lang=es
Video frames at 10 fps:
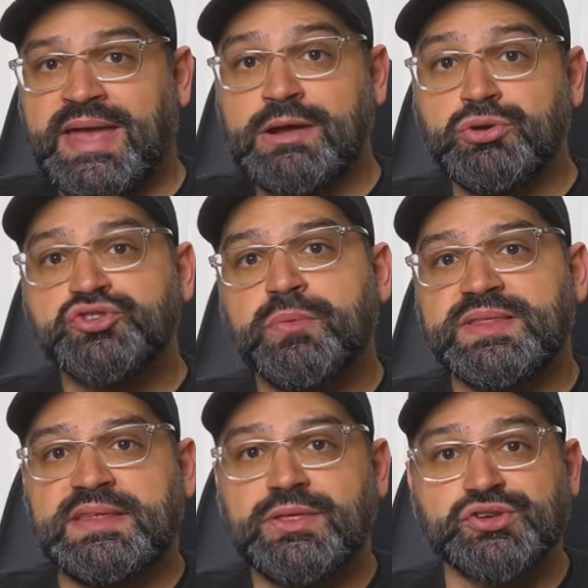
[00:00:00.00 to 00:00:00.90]
e incluso
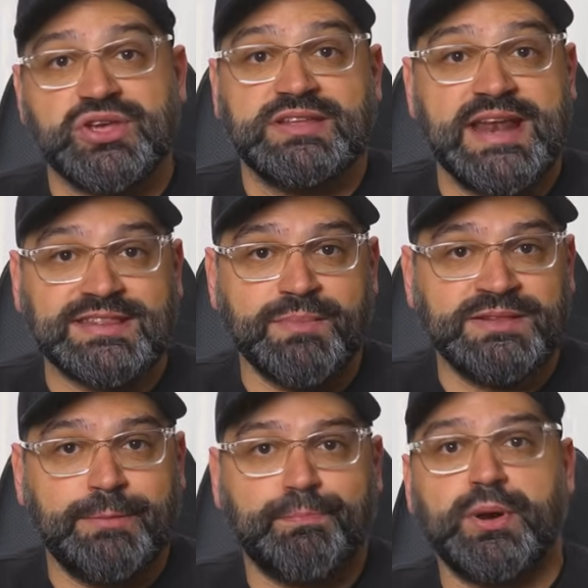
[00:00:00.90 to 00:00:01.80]
vendidos
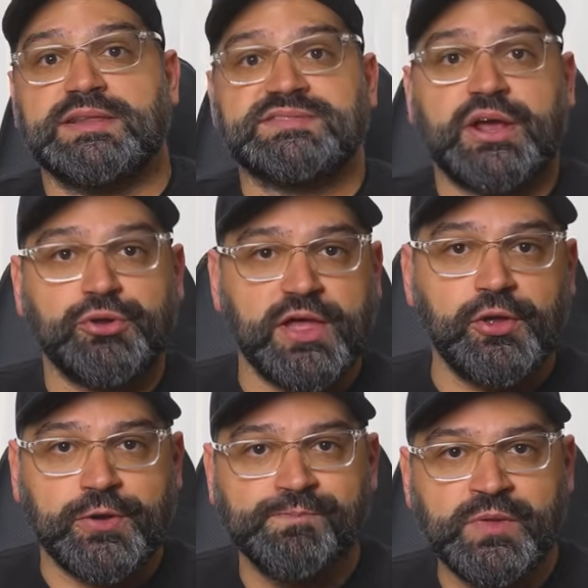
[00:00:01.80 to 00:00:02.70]
directamente por el
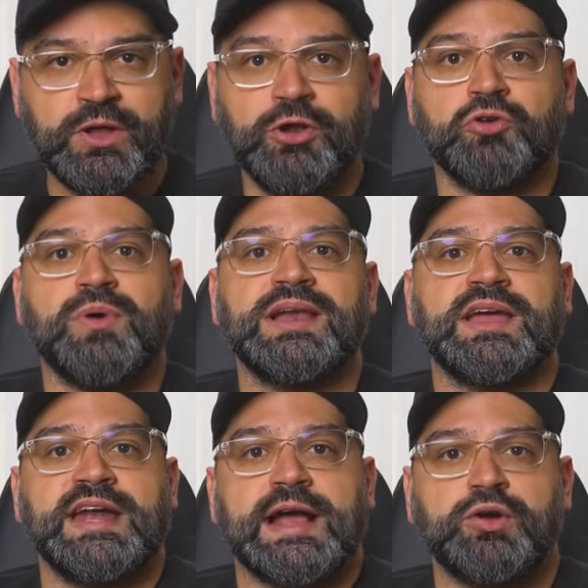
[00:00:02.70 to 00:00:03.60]
desarrollador, lo cual
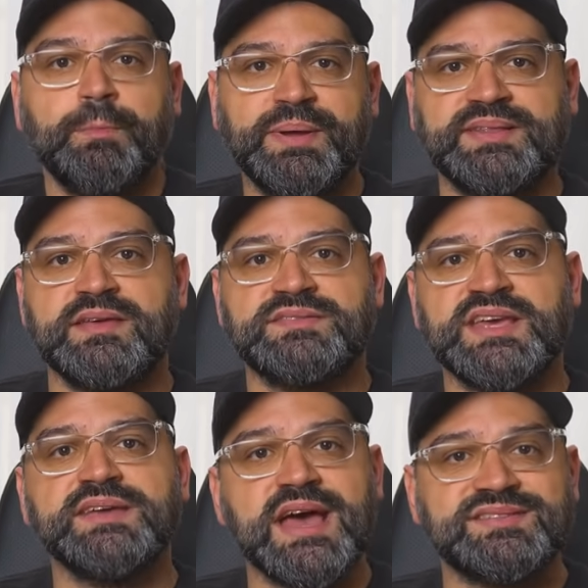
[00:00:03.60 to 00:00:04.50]
genera
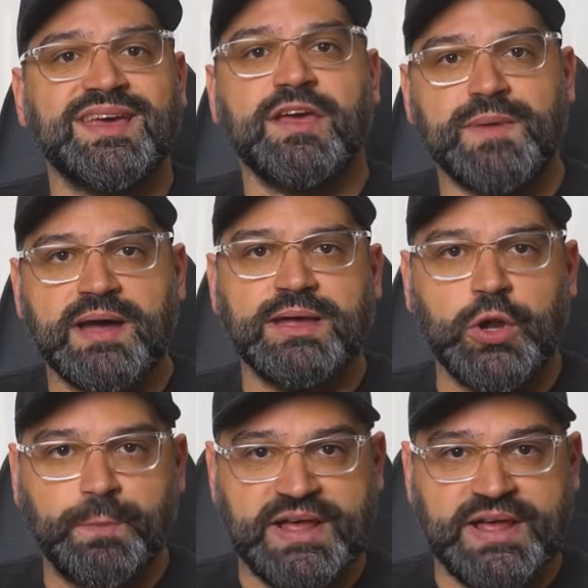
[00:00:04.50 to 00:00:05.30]
competencia y hace que bajen los